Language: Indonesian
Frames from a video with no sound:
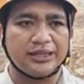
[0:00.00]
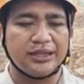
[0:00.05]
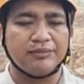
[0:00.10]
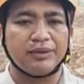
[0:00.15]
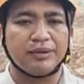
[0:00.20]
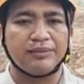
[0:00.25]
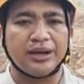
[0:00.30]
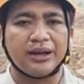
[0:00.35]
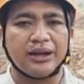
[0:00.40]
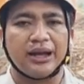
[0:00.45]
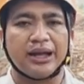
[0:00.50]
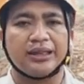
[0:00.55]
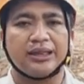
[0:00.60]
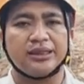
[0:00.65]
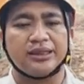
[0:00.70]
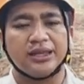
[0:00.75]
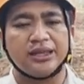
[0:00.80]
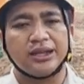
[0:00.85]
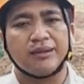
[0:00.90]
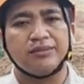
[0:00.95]
saat ini memang
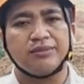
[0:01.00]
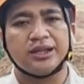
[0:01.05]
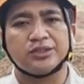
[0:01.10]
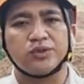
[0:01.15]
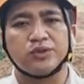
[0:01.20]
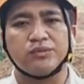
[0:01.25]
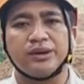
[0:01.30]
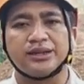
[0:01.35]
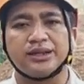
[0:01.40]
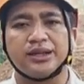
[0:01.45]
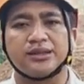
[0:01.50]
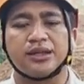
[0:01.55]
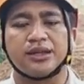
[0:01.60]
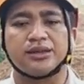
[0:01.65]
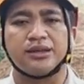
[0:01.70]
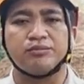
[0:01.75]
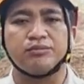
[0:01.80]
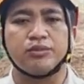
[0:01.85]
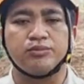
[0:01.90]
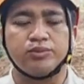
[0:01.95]
13 rumah yang
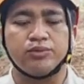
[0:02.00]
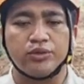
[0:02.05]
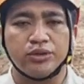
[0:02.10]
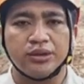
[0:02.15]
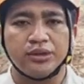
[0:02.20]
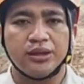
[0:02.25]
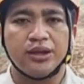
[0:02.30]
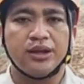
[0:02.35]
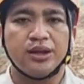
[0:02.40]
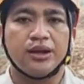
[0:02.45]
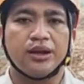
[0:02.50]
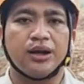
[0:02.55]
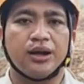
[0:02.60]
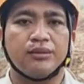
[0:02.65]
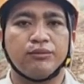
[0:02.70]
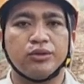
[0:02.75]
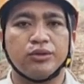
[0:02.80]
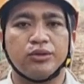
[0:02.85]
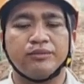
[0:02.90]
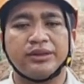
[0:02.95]
tertimbun pun
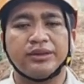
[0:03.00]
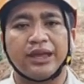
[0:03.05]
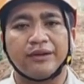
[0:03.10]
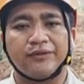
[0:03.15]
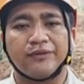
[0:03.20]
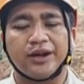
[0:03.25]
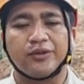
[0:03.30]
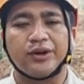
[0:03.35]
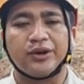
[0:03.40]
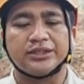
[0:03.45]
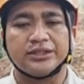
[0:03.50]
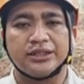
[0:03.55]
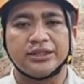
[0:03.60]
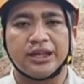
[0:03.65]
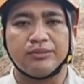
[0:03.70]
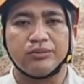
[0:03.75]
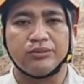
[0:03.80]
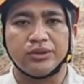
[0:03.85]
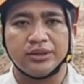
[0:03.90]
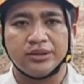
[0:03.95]
uh, belum
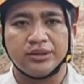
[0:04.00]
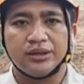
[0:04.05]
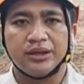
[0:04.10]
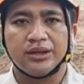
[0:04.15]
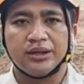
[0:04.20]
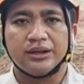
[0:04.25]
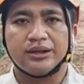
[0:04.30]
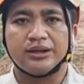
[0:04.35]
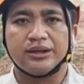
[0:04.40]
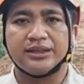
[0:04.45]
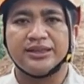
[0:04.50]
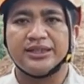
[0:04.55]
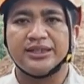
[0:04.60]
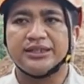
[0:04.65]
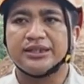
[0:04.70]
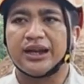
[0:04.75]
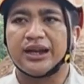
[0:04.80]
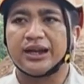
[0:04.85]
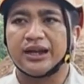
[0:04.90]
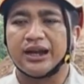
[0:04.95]
dievakuasi namun uh,
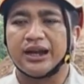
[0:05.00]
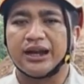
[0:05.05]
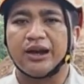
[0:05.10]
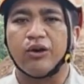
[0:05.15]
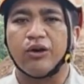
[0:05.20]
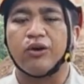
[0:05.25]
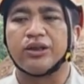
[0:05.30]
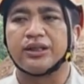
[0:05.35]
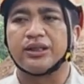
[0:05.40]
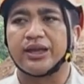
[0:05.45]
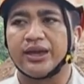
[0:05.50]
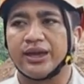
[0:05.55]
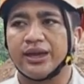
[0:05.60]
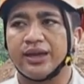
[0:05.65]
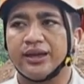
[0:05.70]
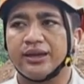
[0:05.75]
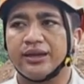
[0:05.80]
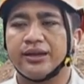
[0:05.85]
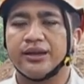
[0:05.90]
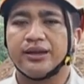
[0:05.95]
dijaga
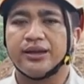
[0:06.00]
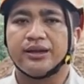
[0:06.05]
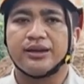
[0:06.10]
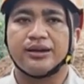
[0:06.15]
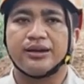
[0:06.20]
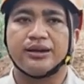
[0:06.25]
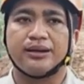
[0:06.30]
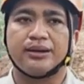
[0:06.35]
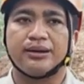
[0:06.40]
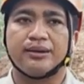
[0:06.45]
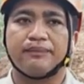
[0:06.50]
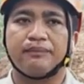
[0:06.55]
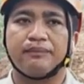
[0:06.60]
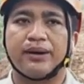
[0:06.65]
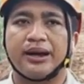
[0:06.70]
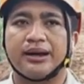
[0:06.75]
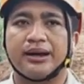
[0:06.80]
oleh uh,